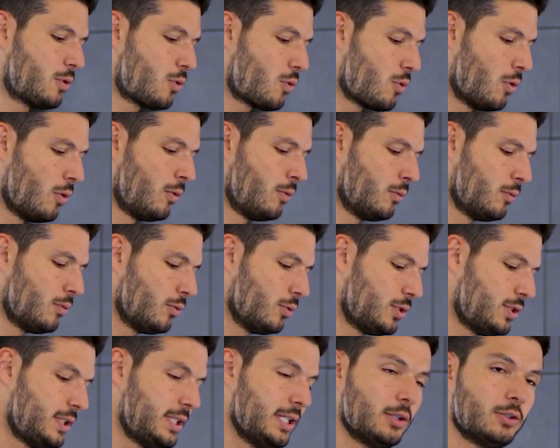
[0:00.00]
com
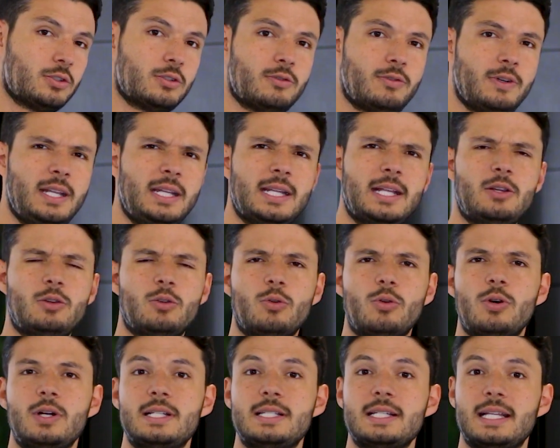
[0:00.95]
os seus
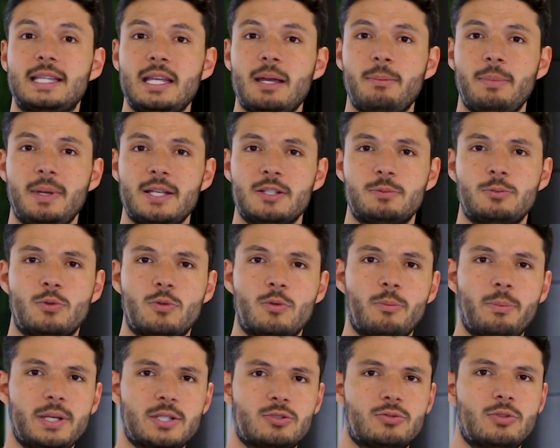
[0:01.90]
vendedores, até mesmo com
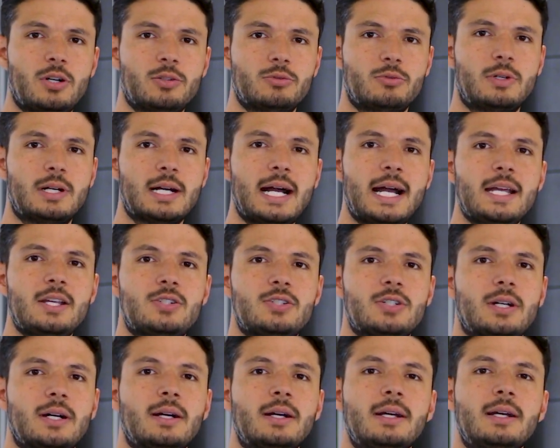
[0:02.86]
o pessoal do
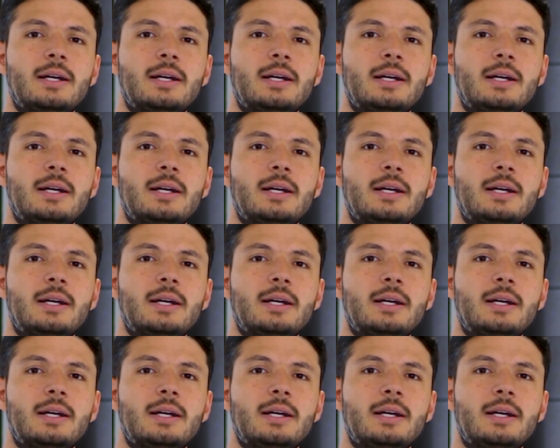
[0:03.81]
caixa,